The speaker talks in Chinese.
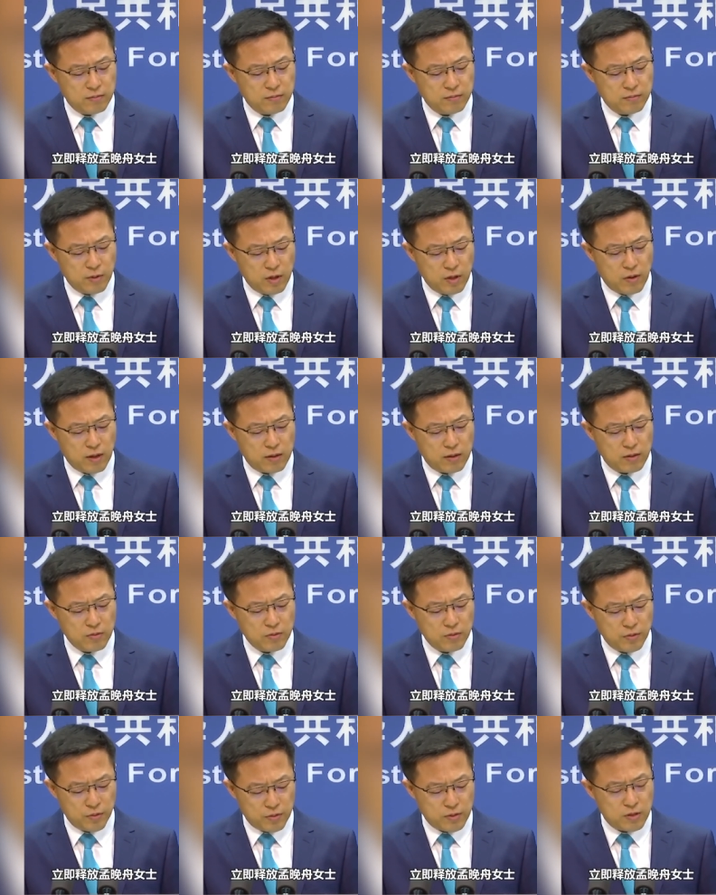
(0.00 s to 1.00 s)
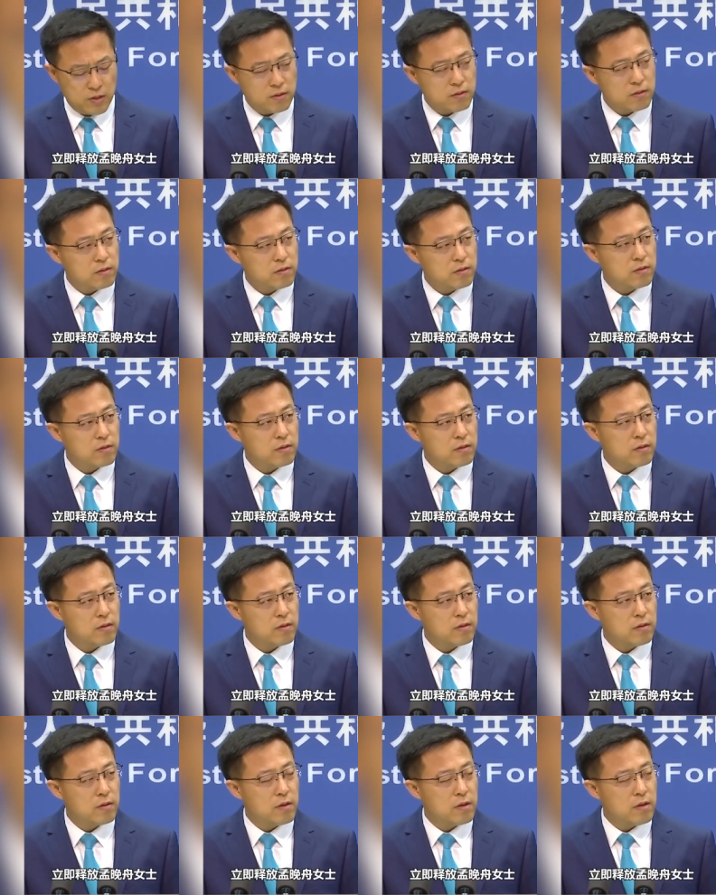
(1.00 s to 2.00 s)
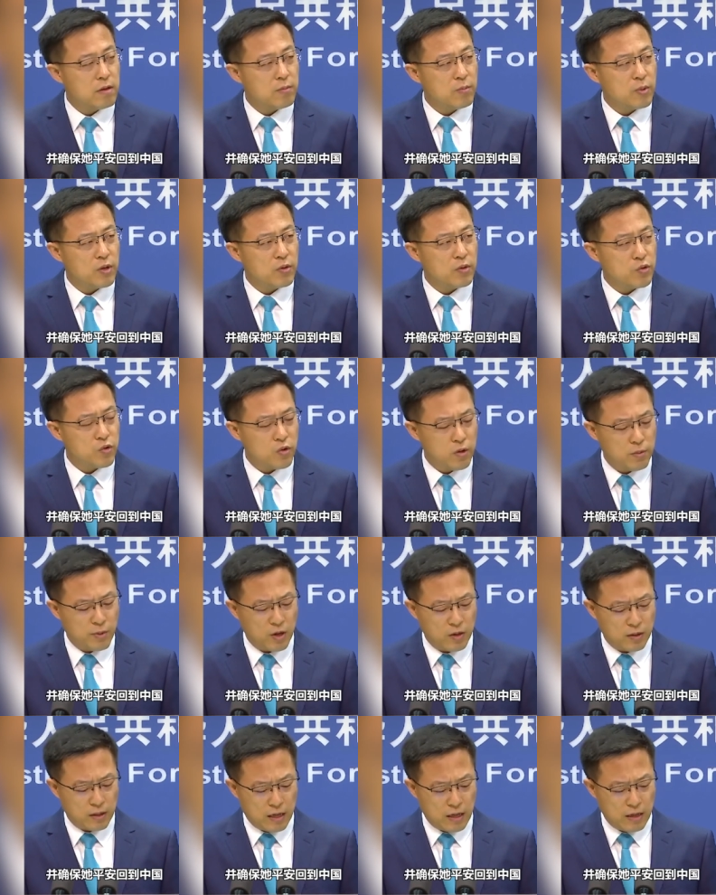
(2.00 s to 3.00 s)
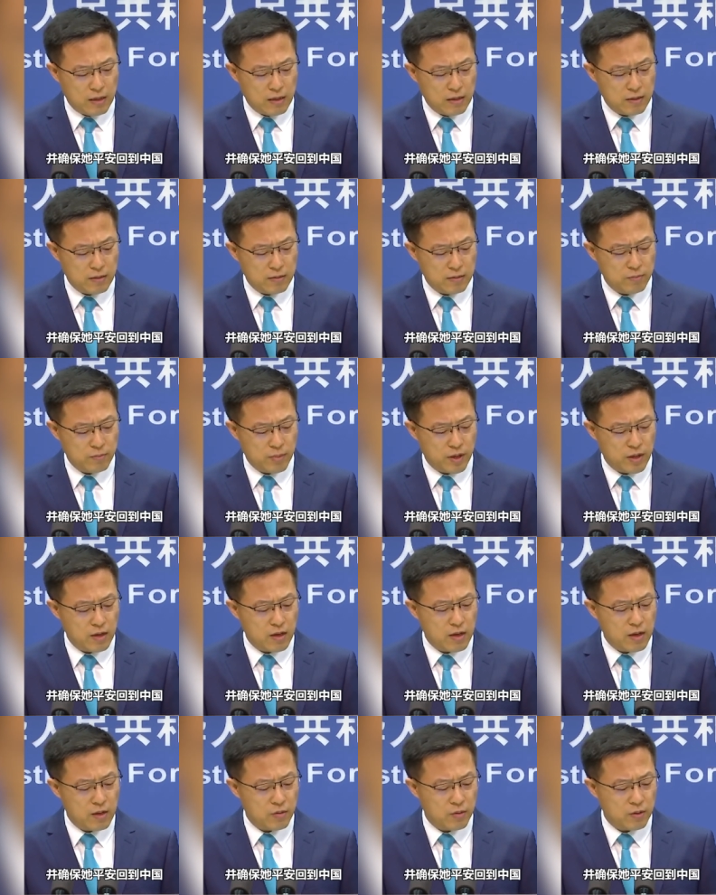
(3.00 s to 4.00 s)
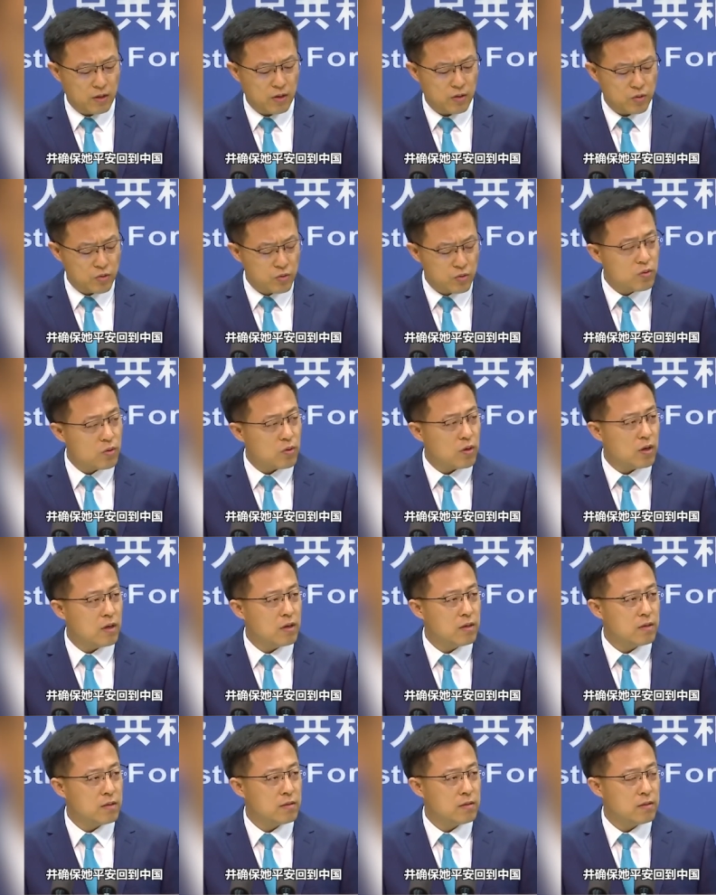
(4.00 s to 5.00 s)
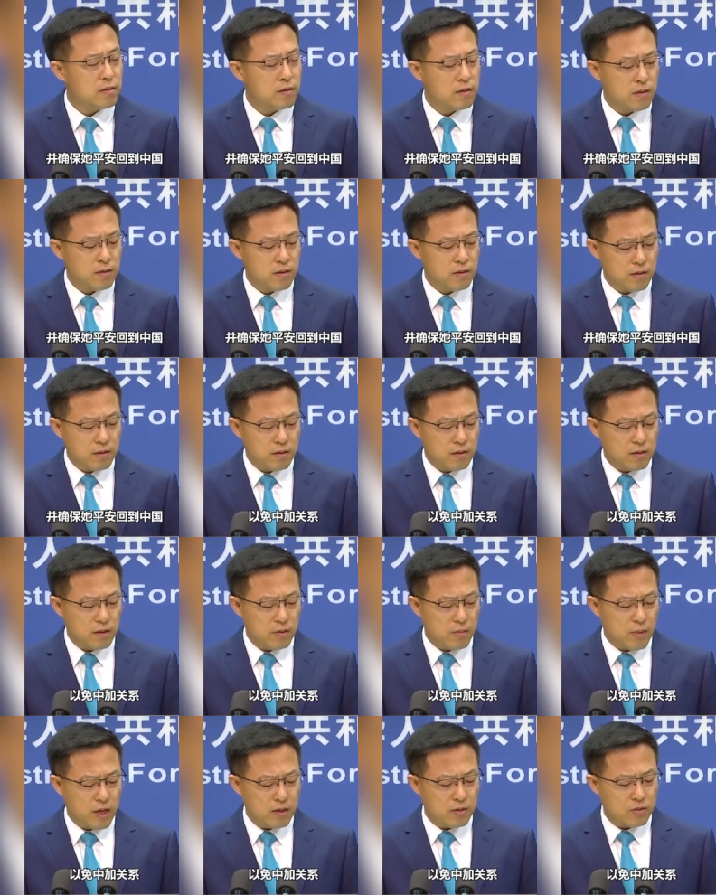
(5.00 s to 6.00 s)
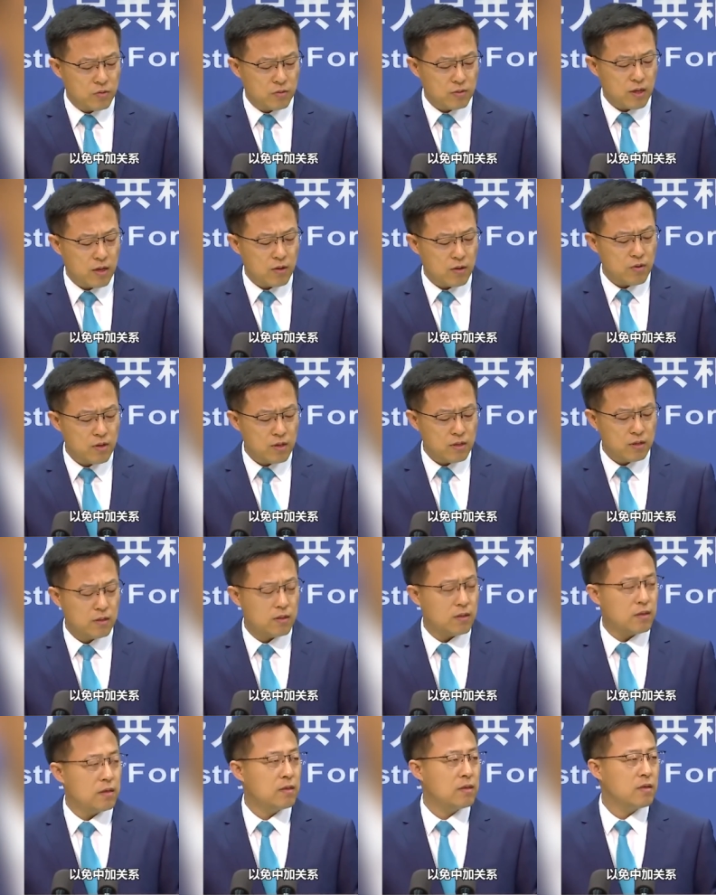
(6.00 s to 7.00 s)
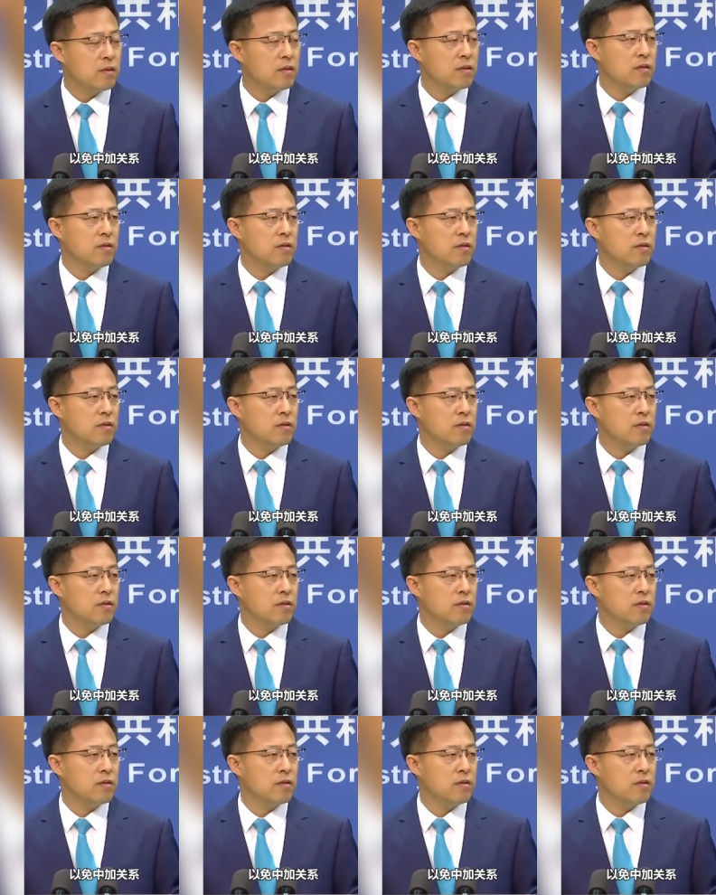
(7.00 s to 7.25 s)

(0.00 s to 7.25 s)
如果裁决结果对孟晚舟不利，中加关系可能进一步下滑，加方应当切实纠正错误，